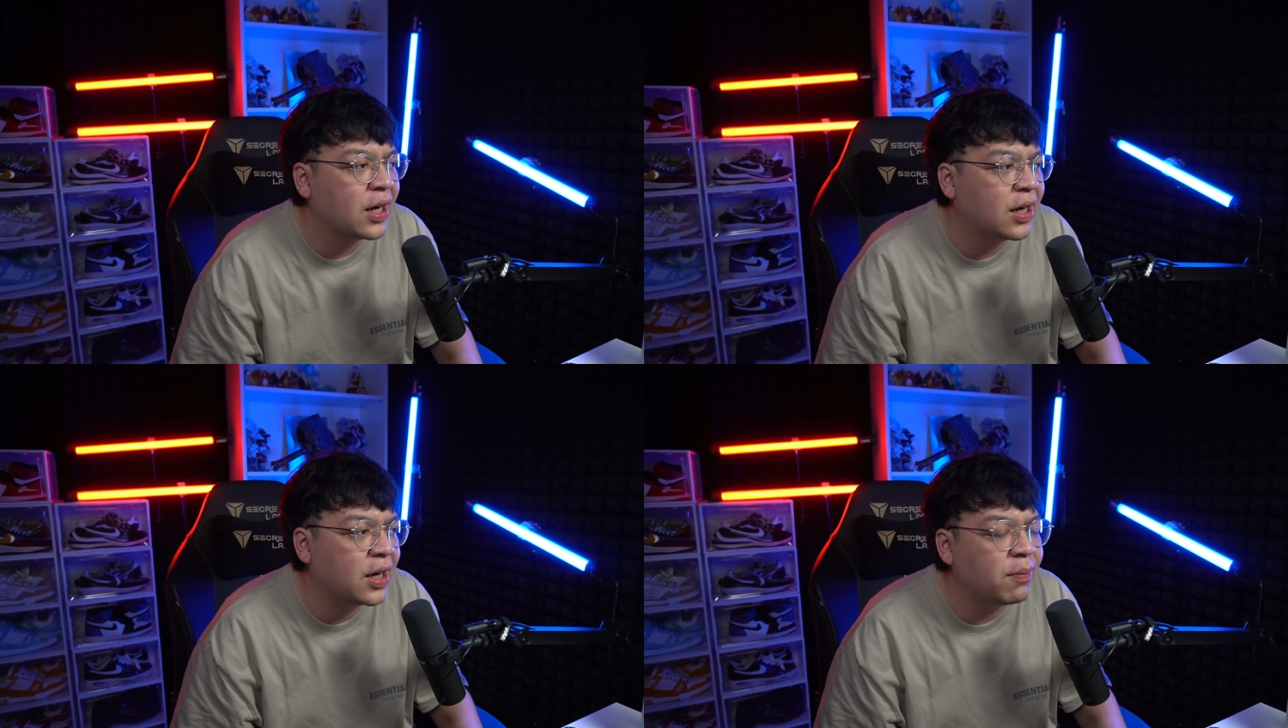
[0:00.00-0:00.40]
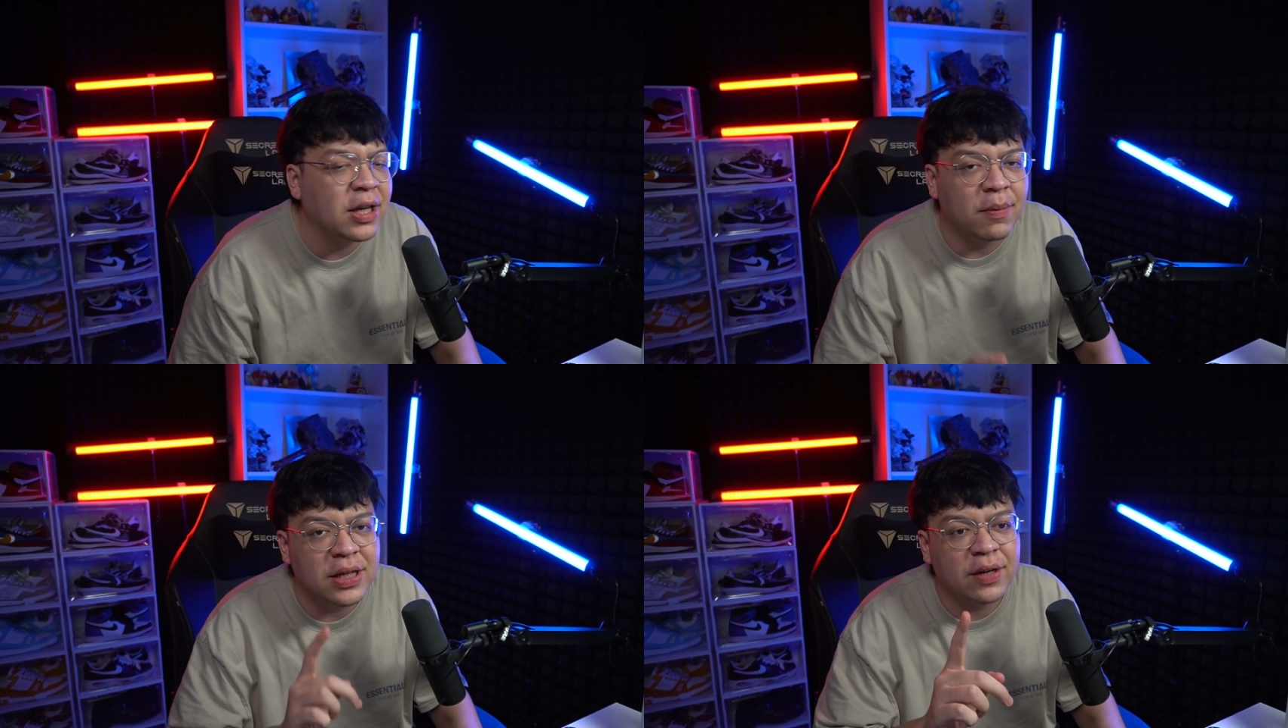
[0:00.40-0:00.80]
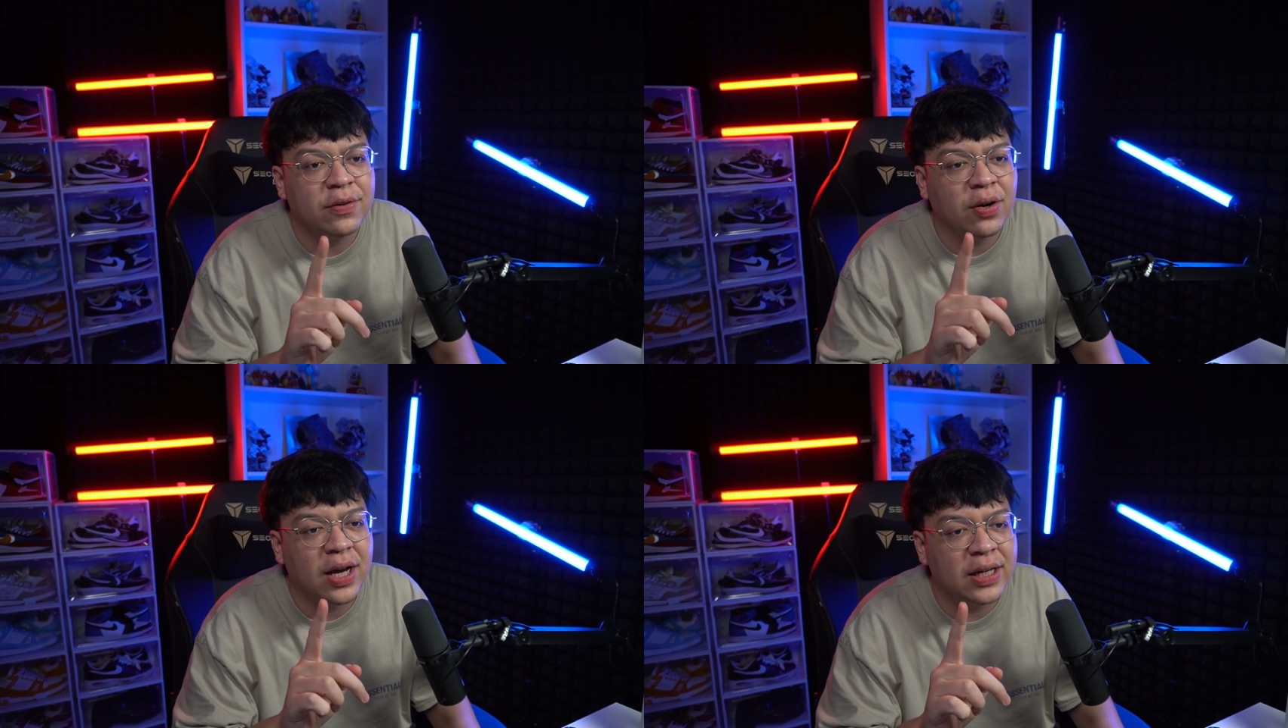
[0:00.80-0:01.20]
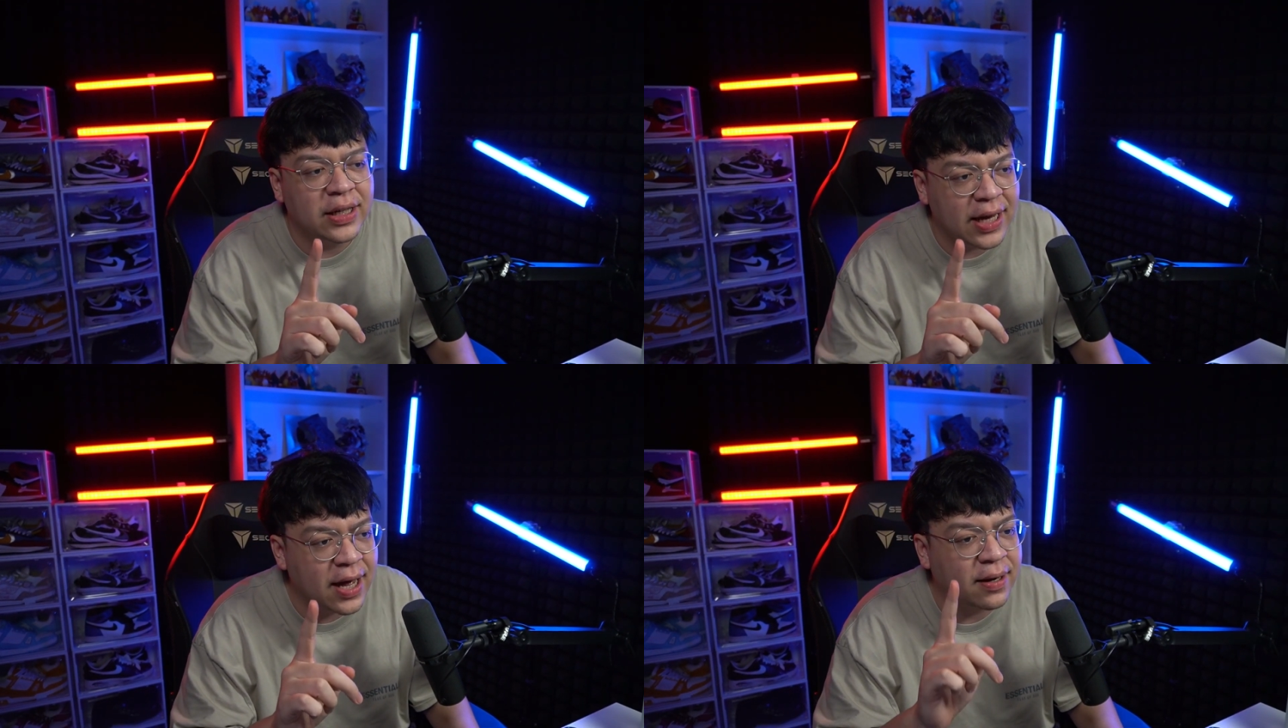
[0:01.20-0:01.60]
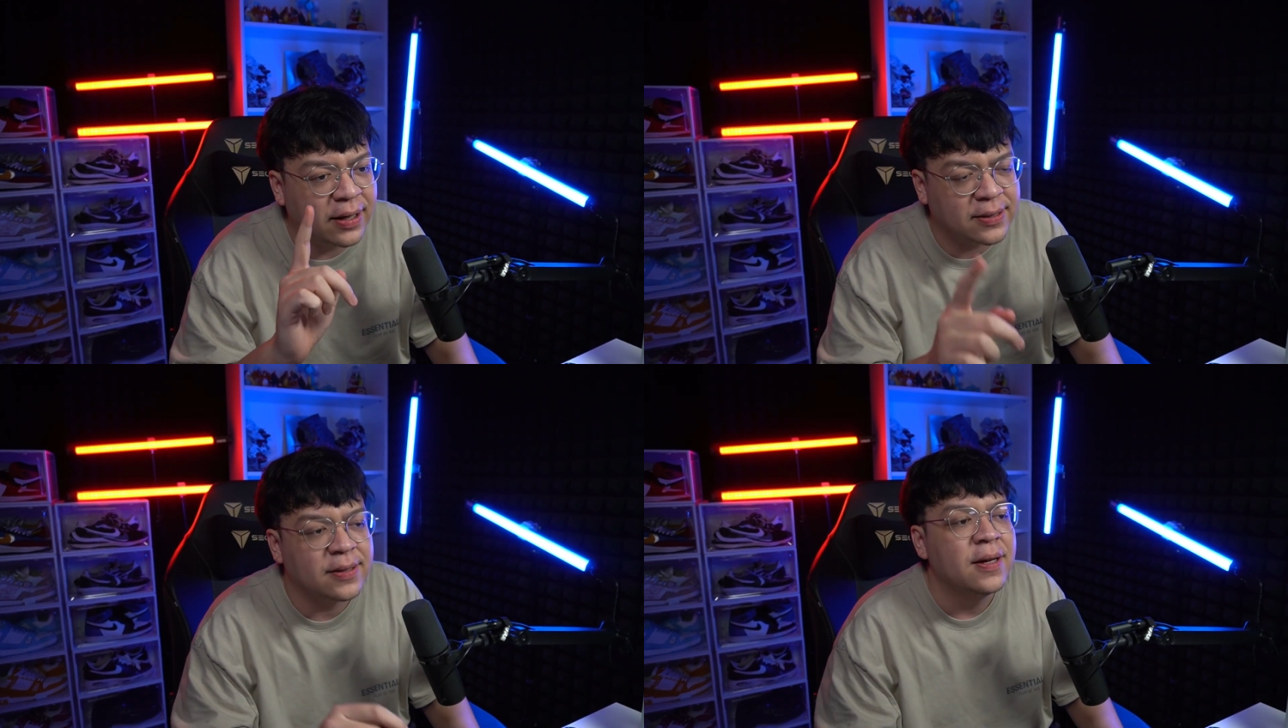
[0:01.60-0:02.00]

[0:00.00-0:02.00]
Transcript: keren keren banyak banyaknya video kayak gini ya next